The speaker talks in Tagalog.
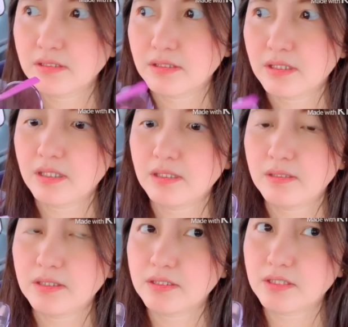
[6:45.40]

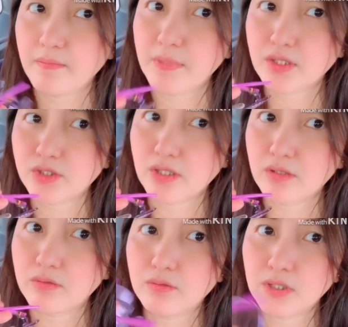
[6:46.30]
kay same lang siya
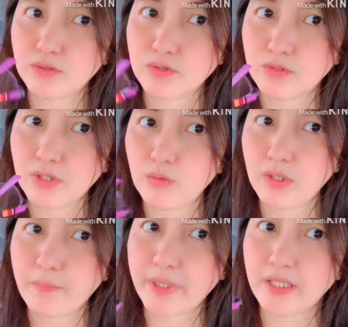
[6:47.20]
og kuan gusto na ko
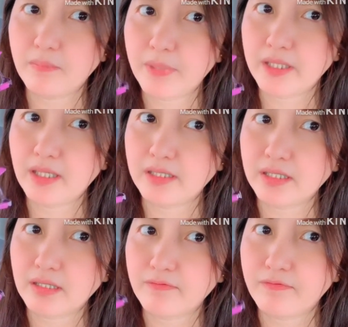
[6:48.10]
lapad-lapad ani
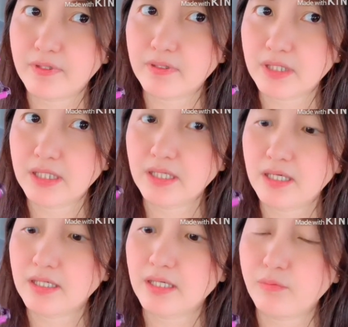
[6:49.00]
nga
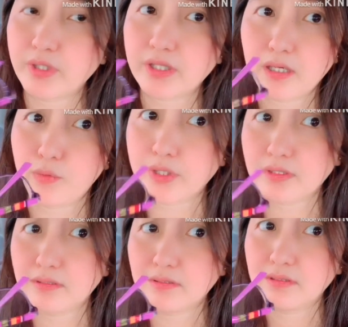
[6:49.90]
iyang kawit kawit
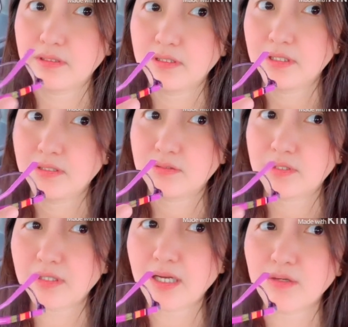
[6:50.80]

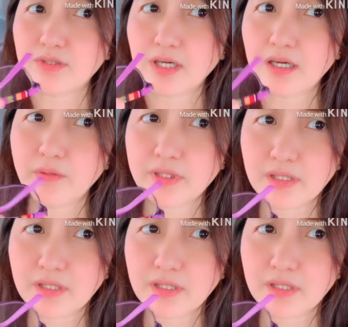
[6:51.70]
say tagalog sa kawit